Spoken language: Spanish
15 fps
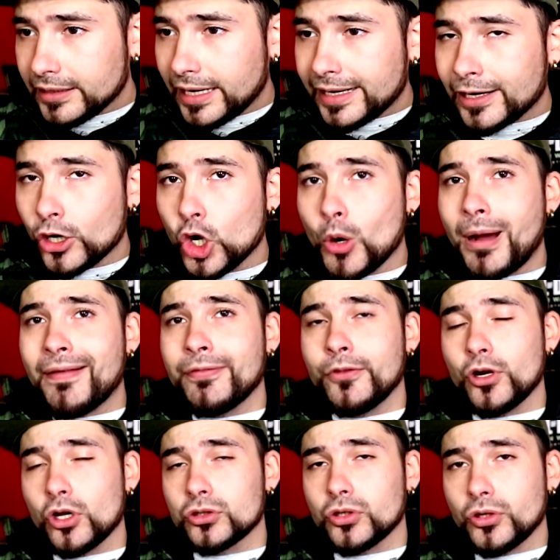
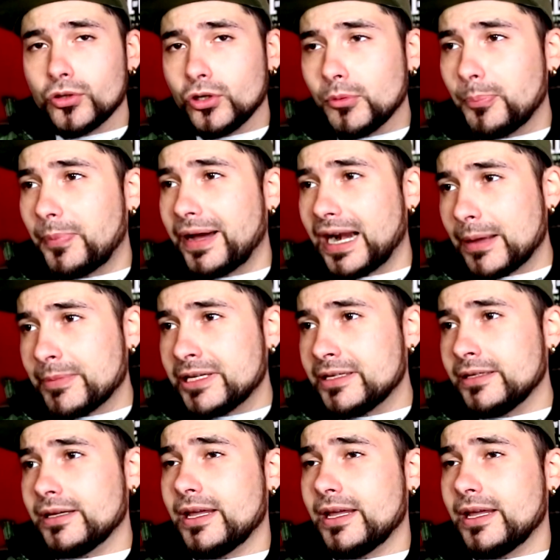englobándolo todo, para mí